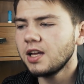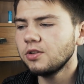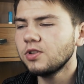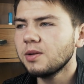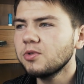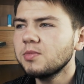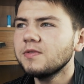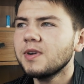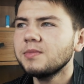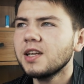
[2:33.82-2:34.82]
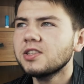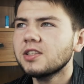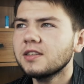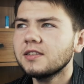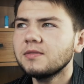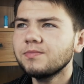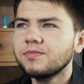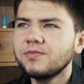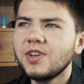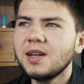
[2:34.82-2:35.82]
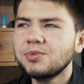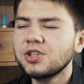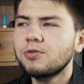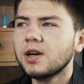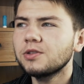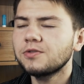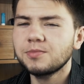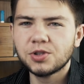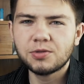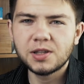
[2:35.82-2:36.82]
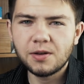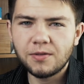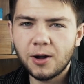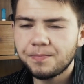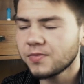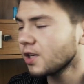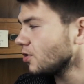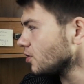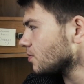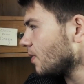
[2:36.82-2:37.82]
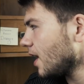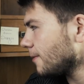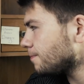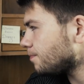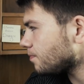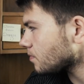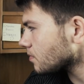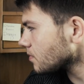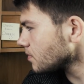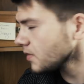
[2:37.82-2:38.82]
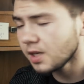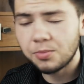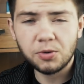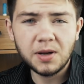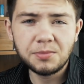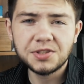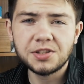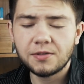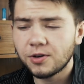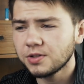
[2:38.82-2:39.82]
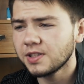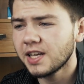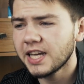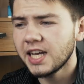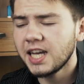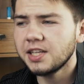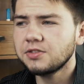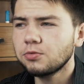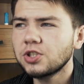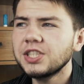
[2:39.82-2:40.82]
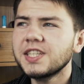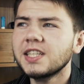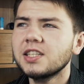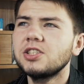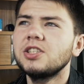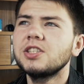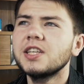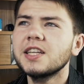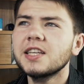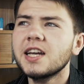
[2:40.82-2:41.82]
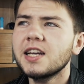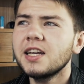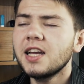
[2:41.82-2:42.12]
Tutaj mógłbym Wam dać e, wiele przykładów. Przykładowo, ktoś ma problemy zdrowotne, cukrzycę, nadciśnienie,